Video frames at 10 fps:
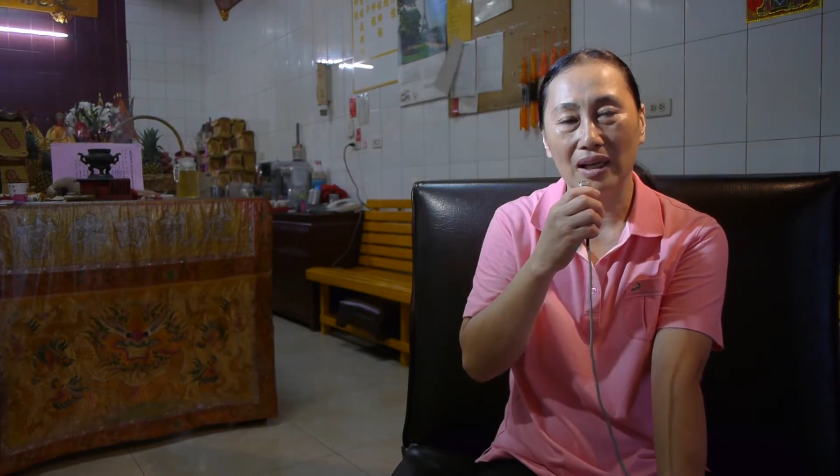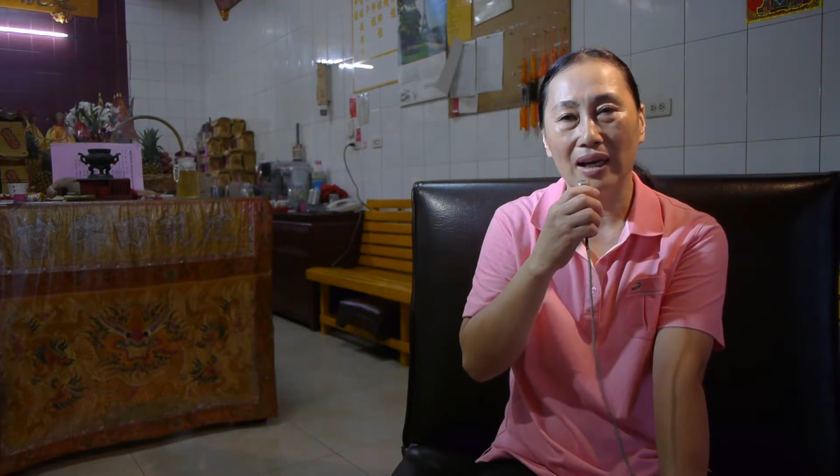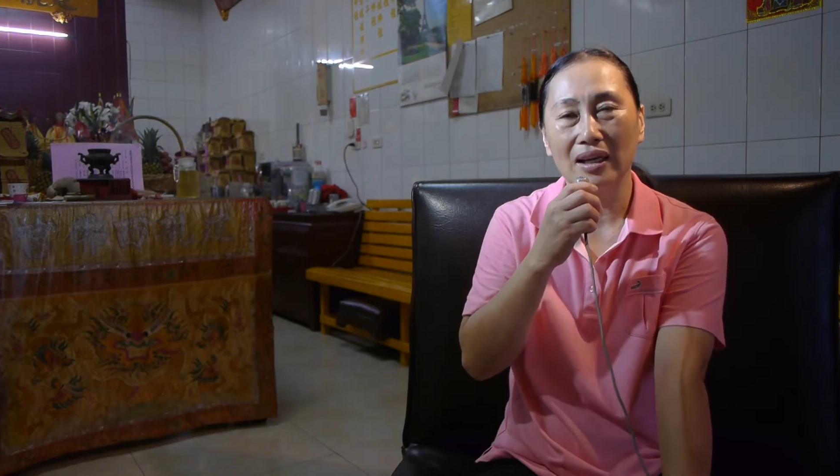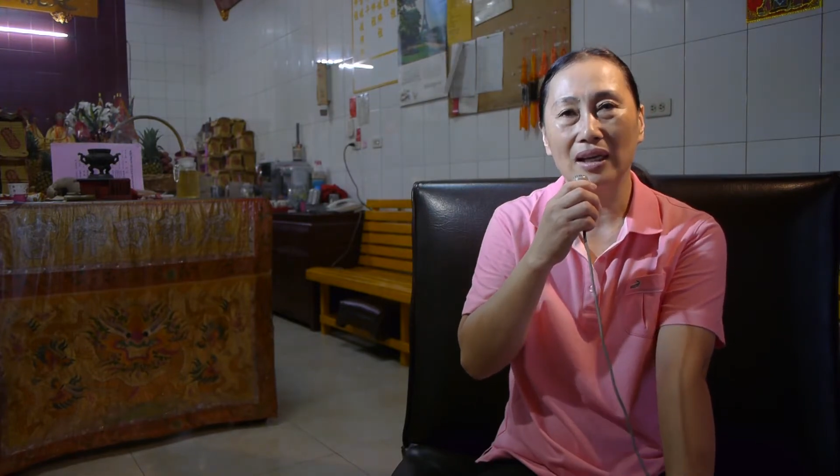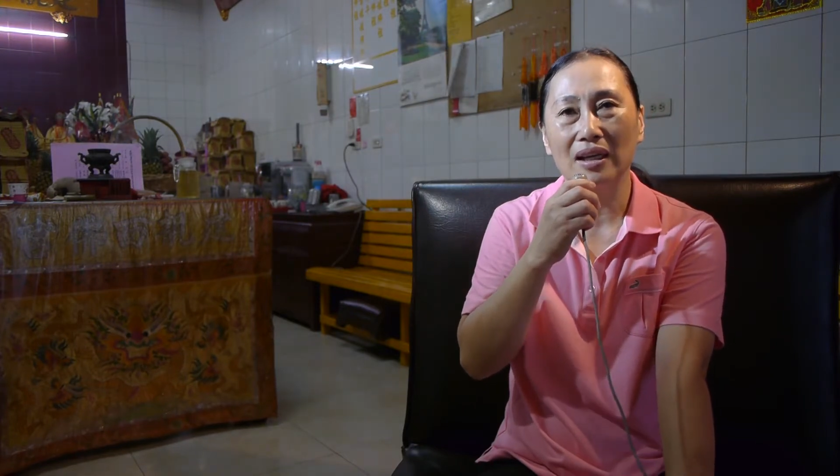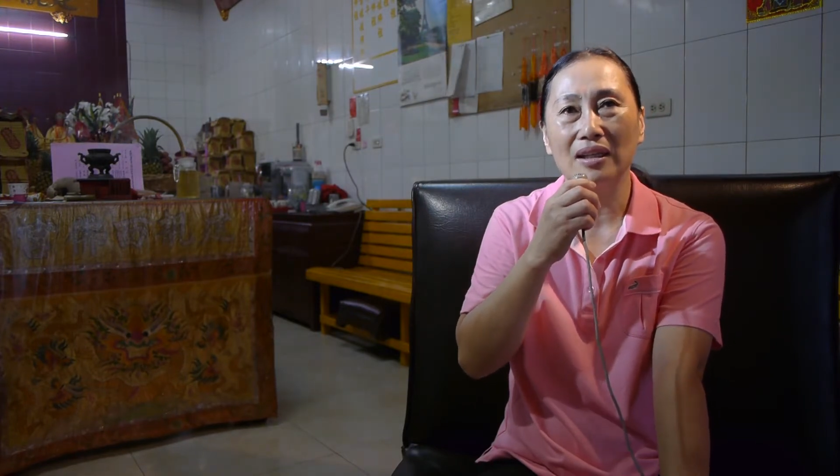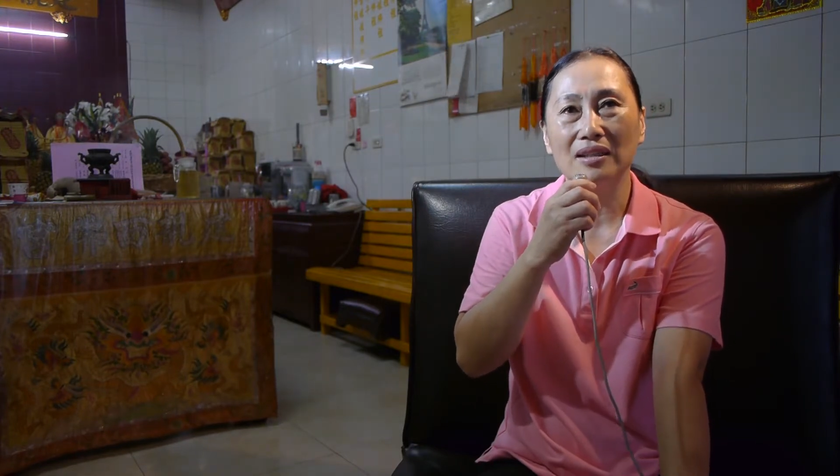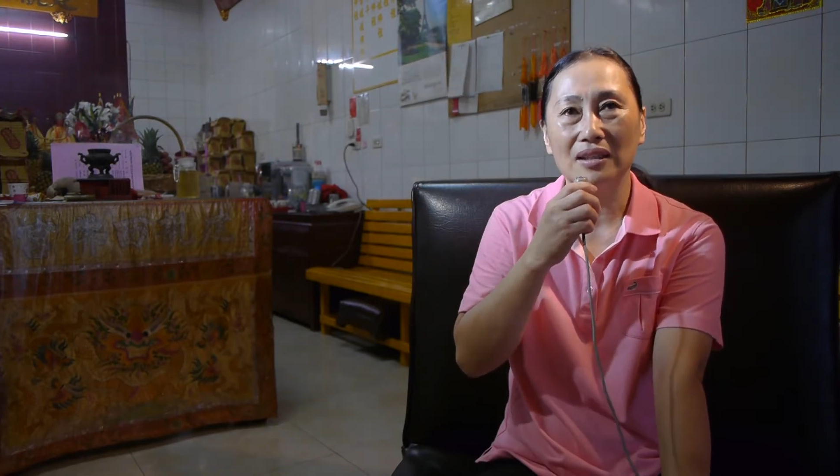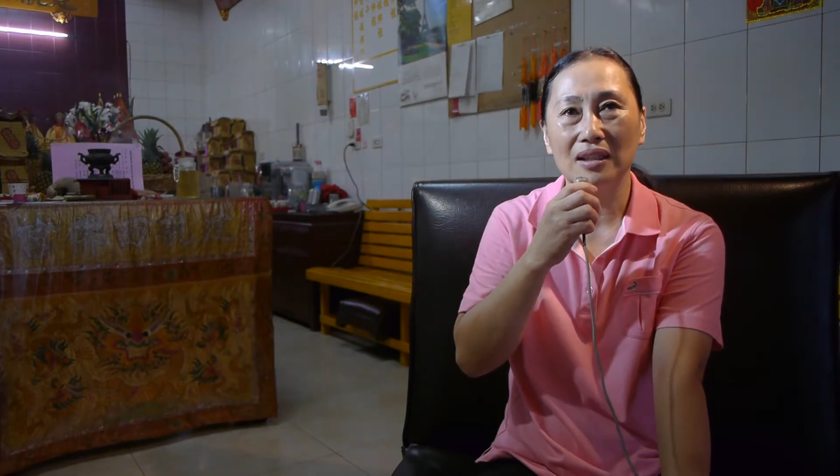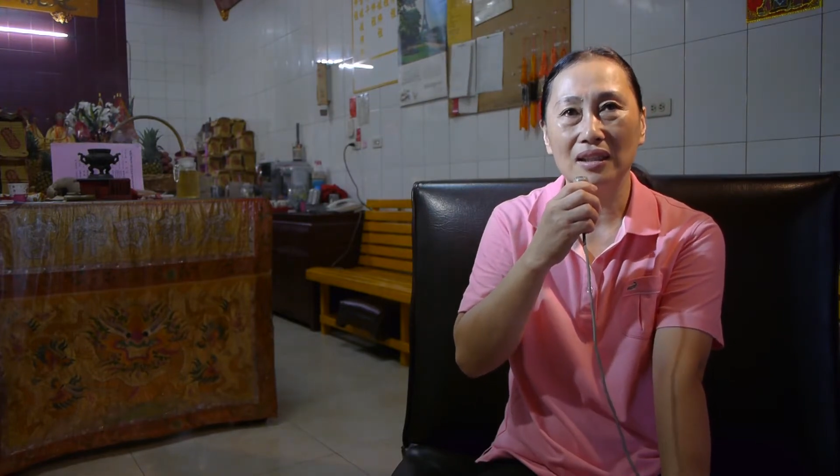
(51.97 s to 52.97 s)
的
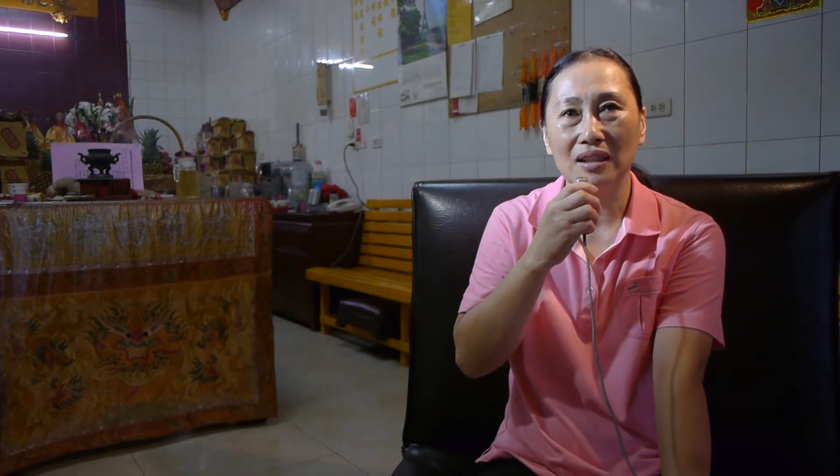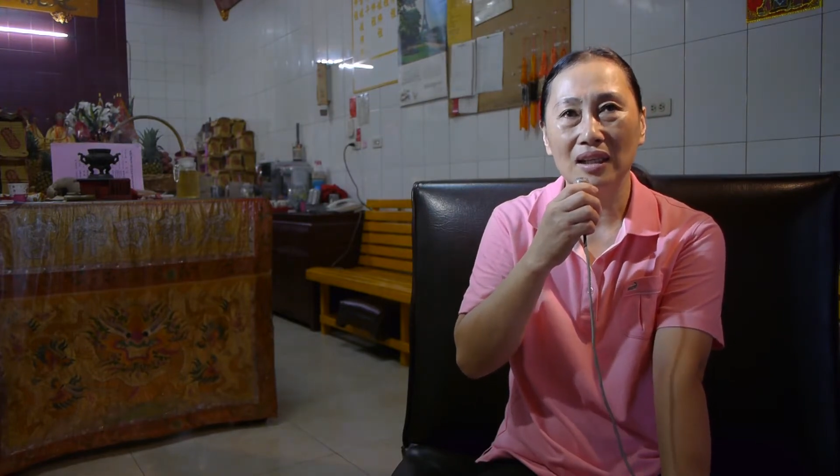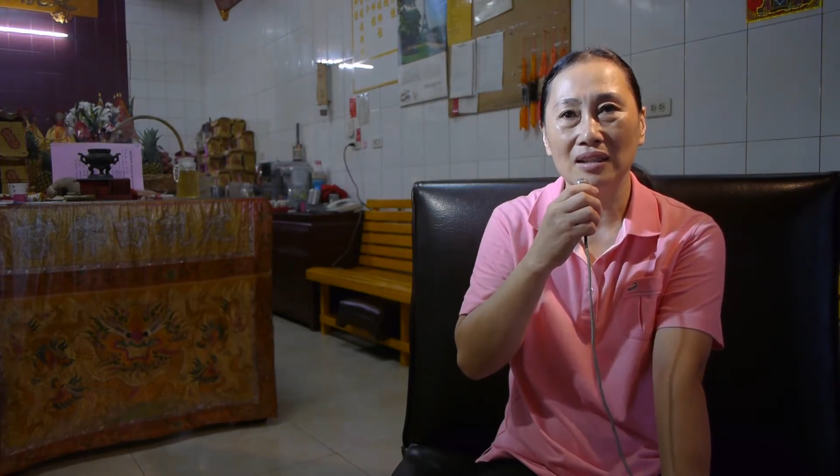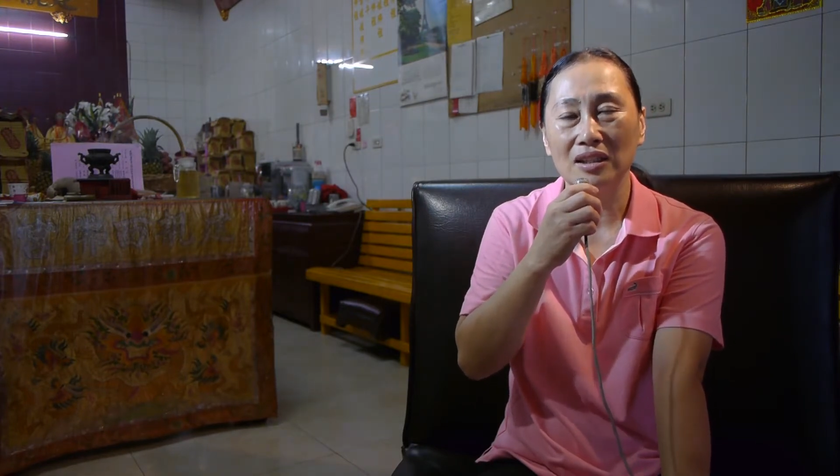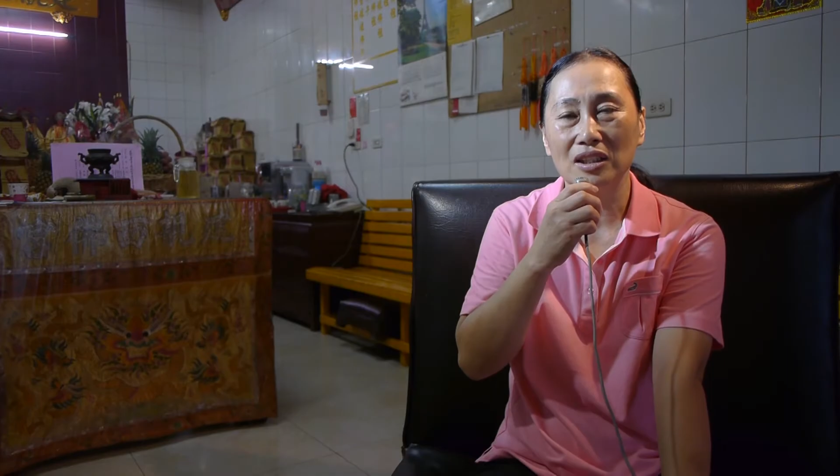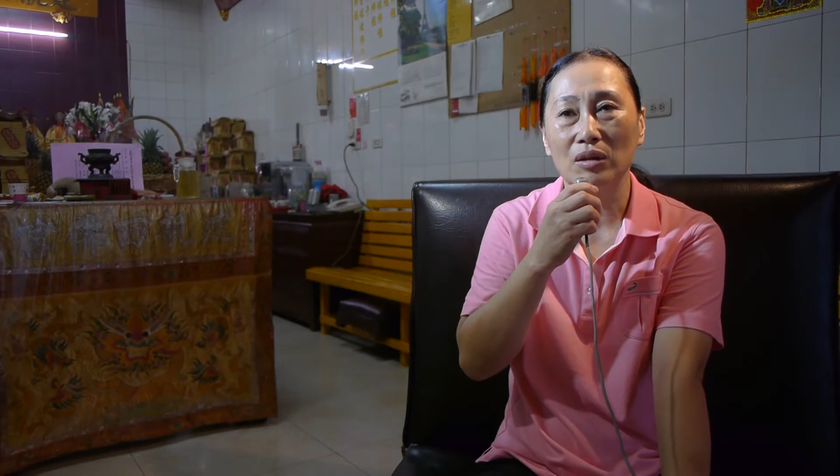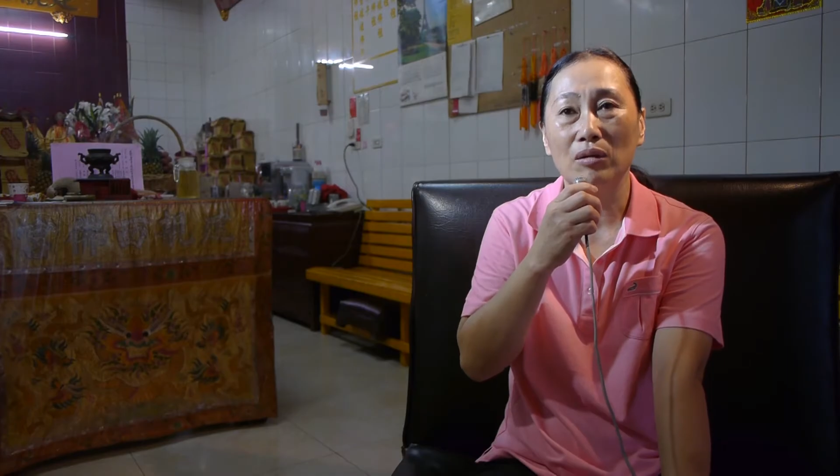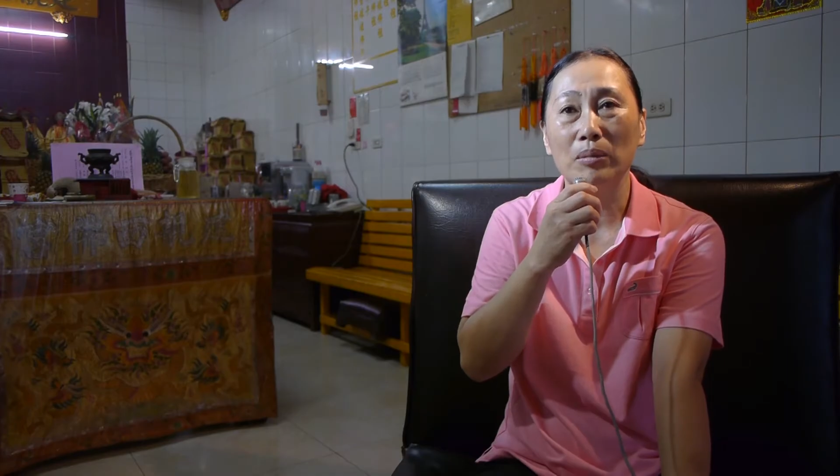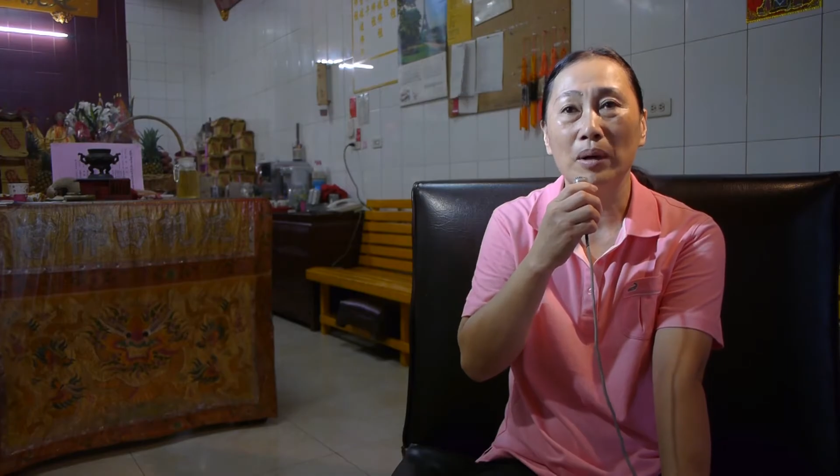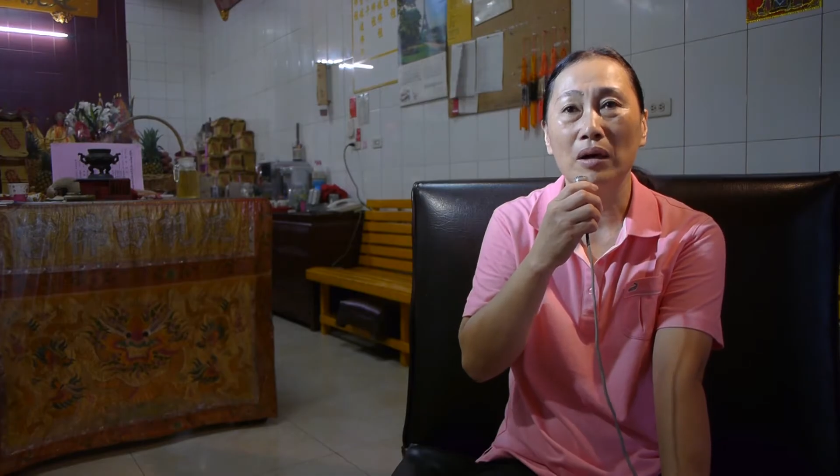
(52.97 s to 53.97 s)
建筑
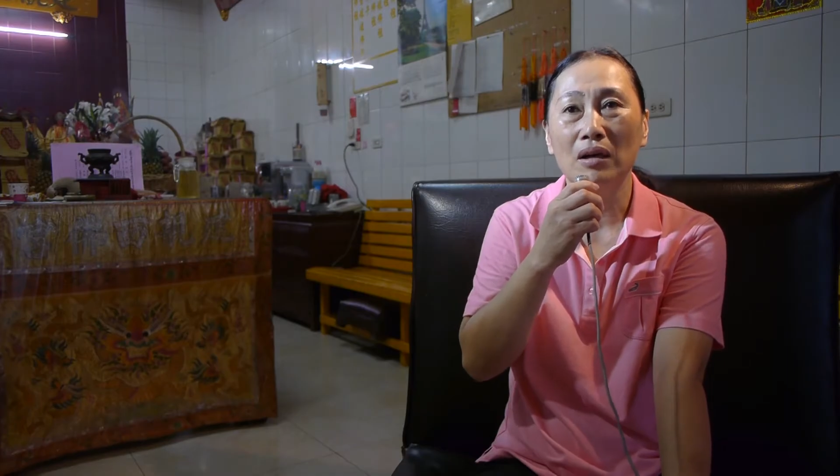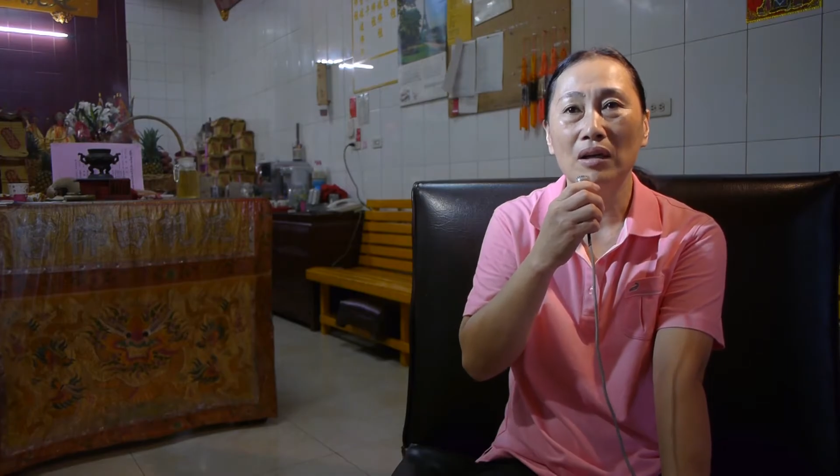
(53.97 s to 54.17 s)
有无？